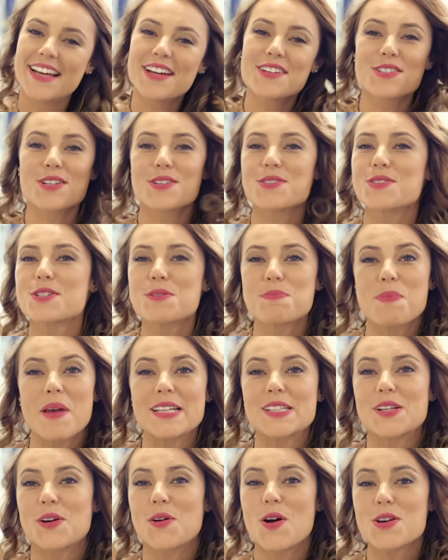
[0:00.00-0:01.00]
Eu sou
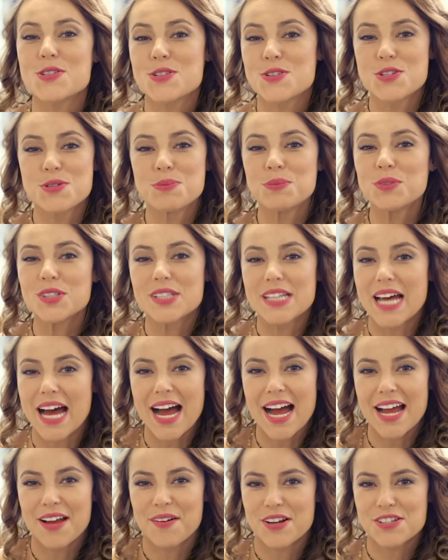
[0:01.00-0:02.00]
suspeita, eu gosto de
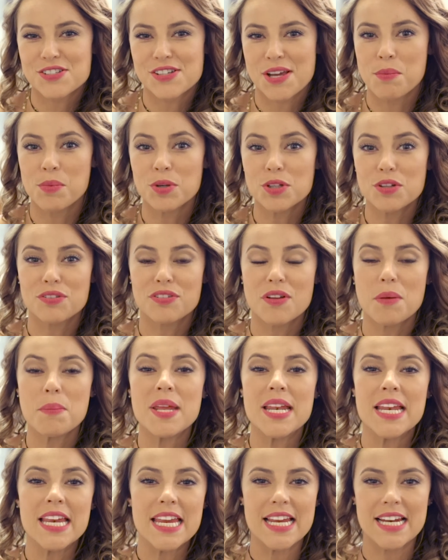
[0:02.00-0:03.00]
mudar. Eu acho que é muito
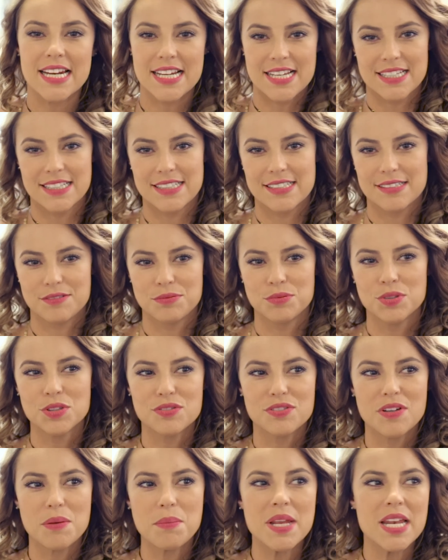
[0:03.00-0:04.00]
feminina,
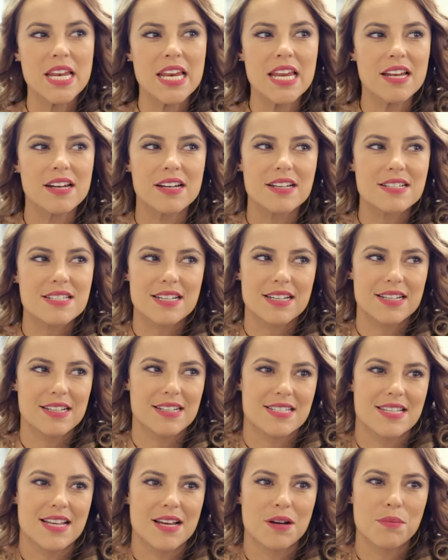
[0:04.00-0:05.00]
muito feminina
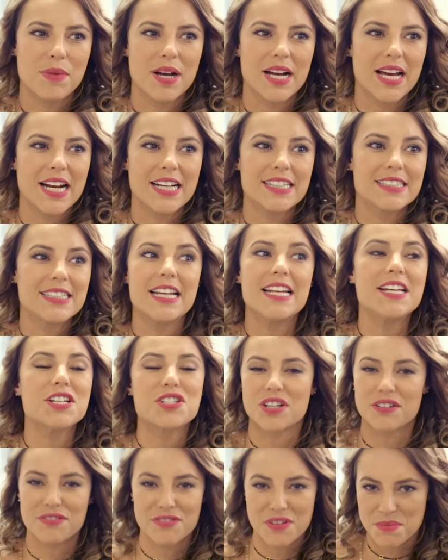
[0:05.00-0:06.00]
essa, essa é uma
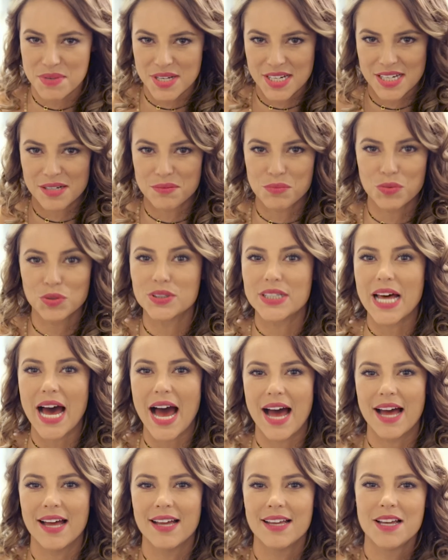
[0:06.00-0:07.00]
característica feminina,
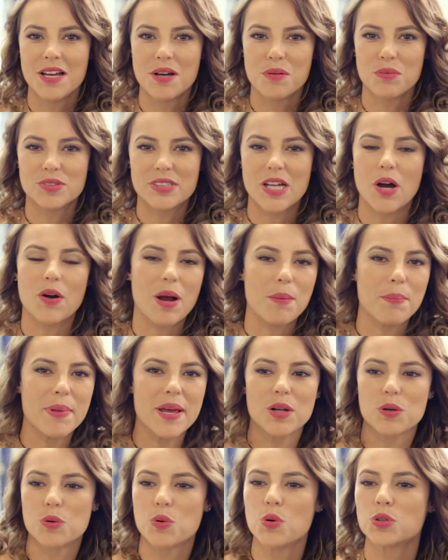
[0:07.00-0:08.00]
mudar. Mudar o
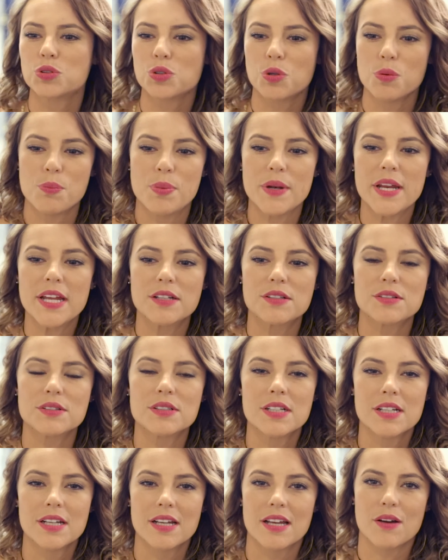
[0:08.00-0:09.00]
cabelo, curto,
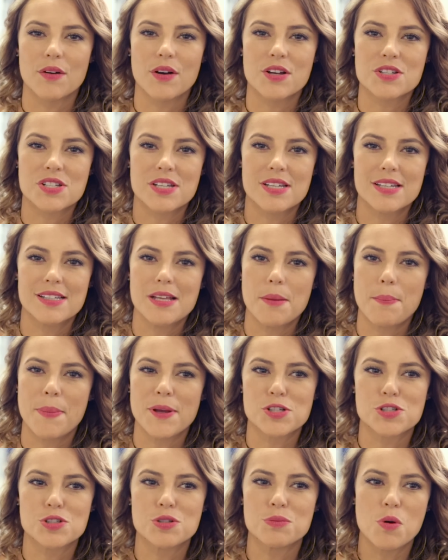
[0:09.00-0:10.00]
comprido. Eu acho que
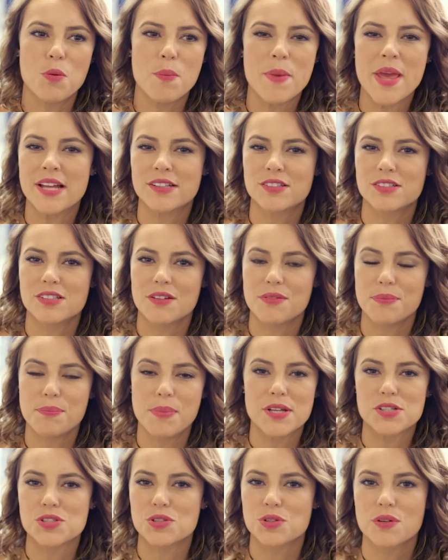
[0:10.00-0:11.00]
depende do momento,
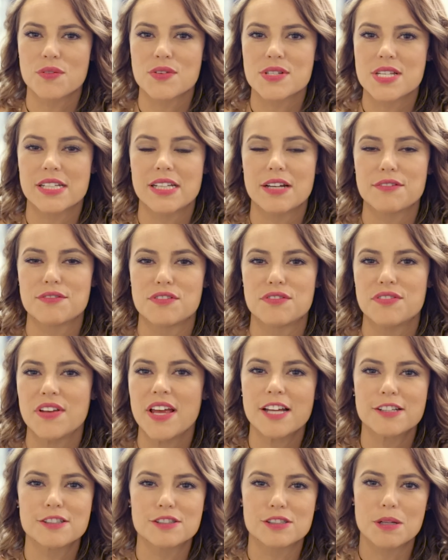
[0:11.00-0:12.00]
depende do que você está
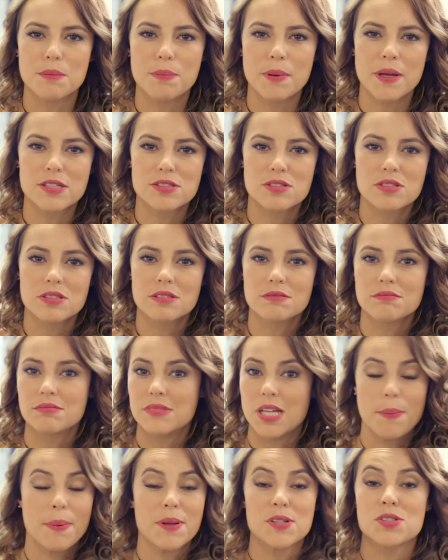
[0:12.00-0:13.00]
vivendo, depende
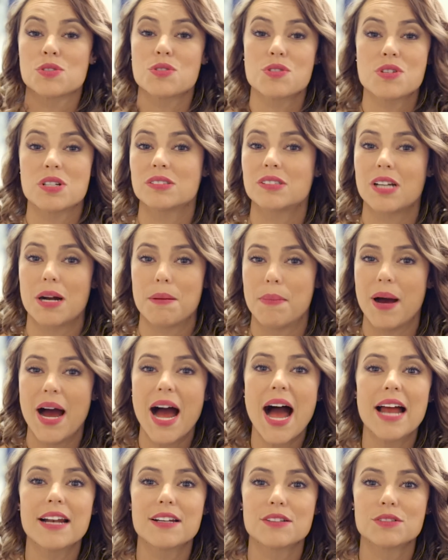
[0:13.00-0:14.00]
de repente do seu
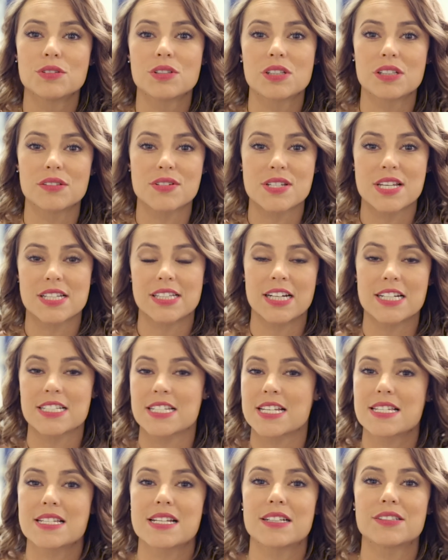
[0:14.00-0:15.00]
trabalho, do que você está
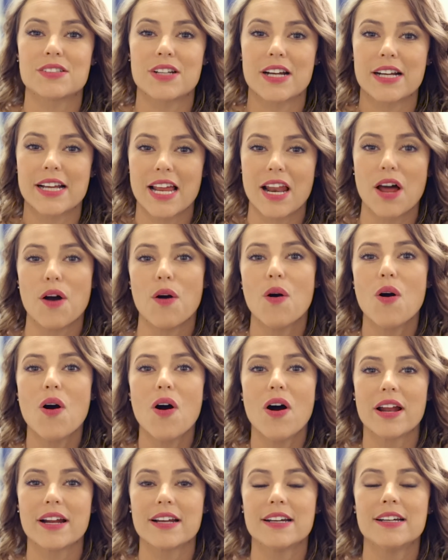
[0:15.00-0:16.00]
necessitando naquela
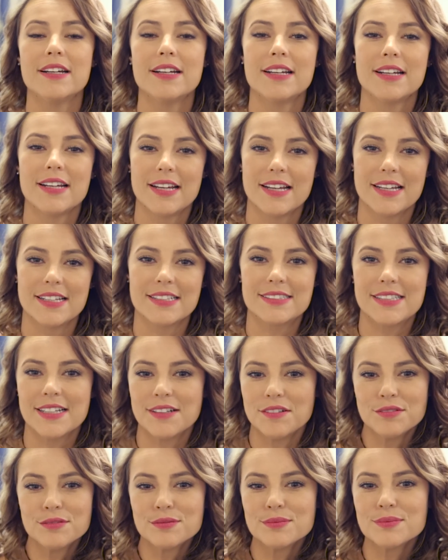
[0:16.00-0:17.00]
hora.
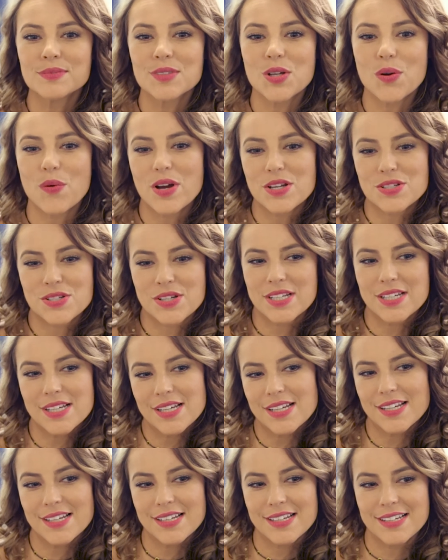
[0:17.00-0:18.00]
Então, eu acho
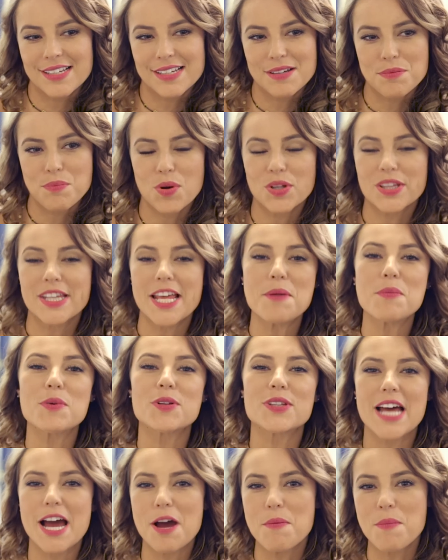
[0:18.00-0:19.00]
que poder
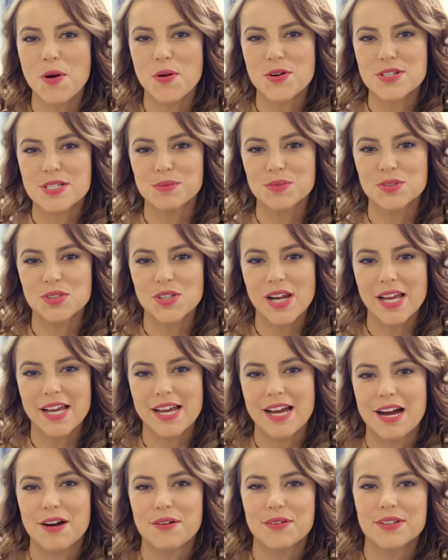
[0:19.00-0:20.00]
mudar é uma coisa muito
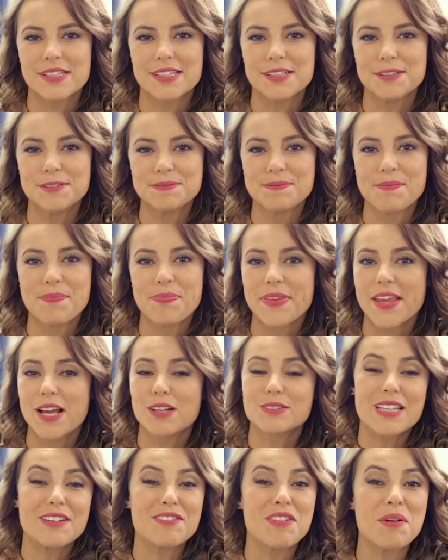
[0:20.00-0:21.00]
legal. Então,
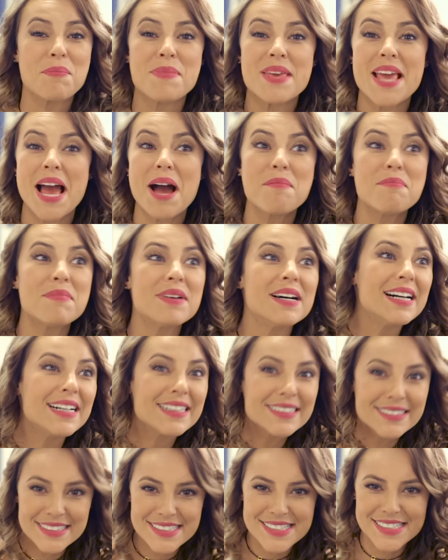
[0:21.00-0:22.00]
eu tava me
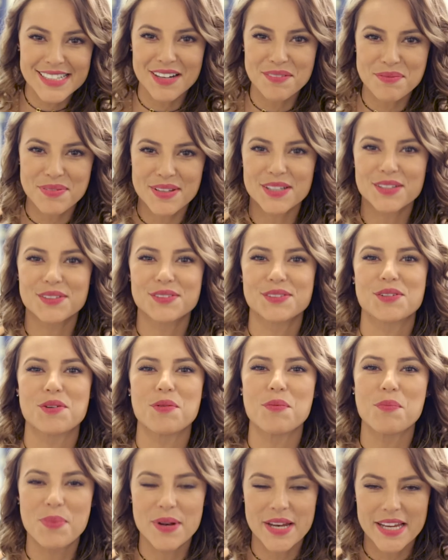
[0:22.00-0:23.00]
amando de cabelo
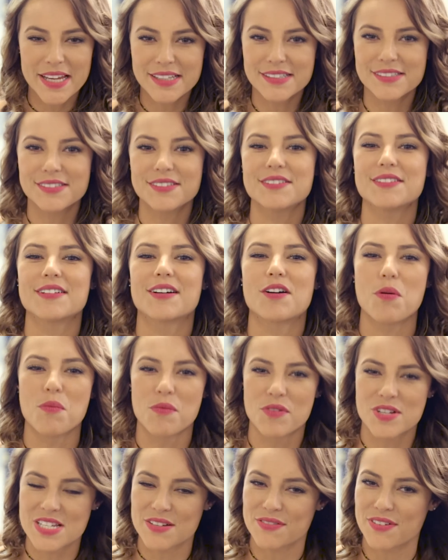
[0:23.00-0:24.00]
comprido,
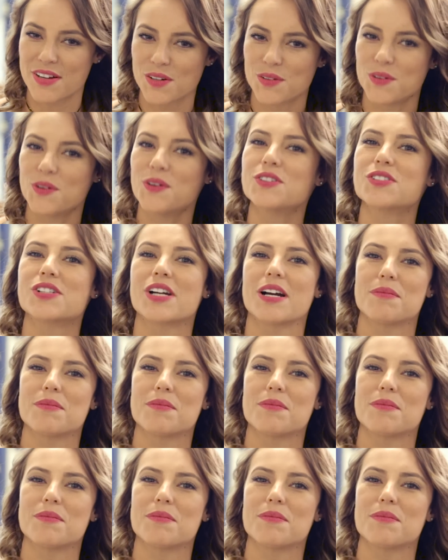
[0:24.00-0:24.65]
como você falou, de